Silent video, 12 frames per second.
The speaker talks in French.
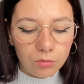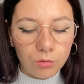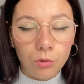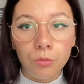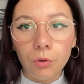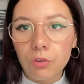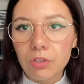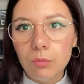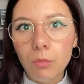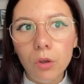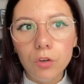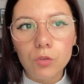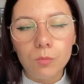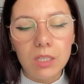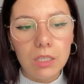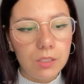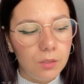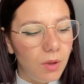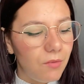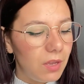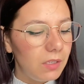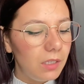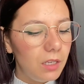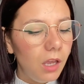donc forcément je m'étais dit bah
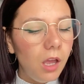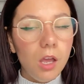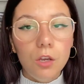vas-y,